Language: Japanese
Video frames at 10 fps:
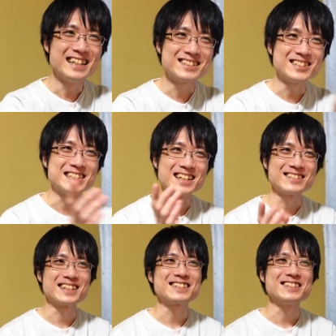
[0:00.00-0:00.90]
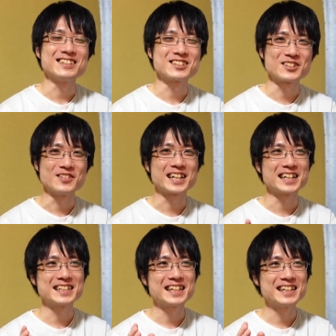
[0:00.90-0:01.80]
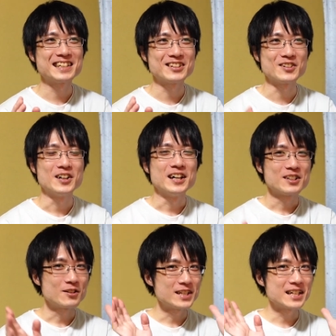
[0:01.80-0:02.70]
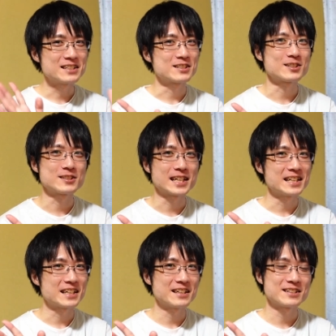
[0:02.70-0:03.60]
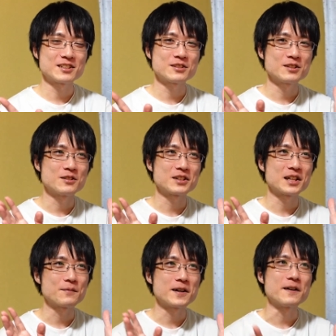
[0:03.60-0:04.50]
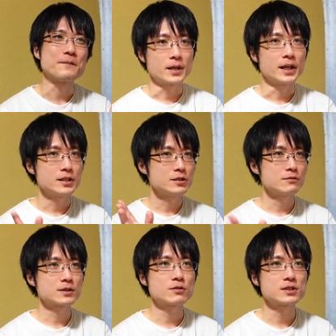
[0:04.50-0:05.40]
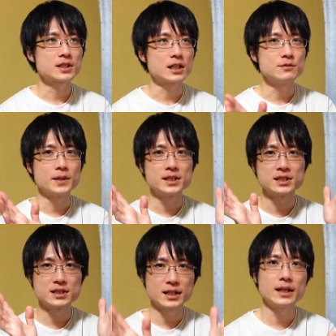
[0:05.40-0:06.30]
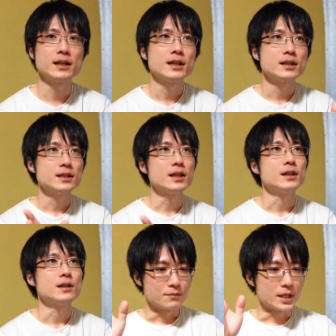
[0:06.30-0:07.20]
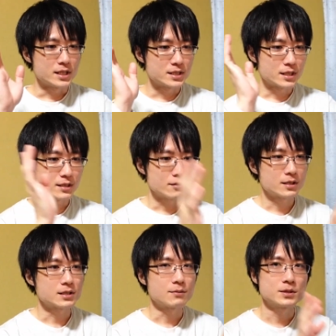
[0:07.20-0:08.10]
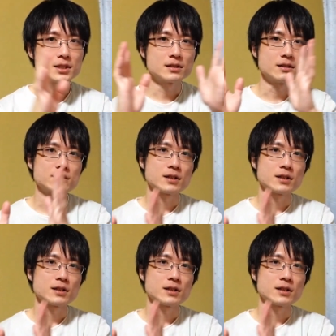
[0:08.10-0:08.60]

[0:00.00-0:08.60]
いつになるかっていうのはちょっとわからないけどとりあえず素材だけは撮っておけば、ま編集は少し軽めにしてでメインチャンネルかサブチャンネル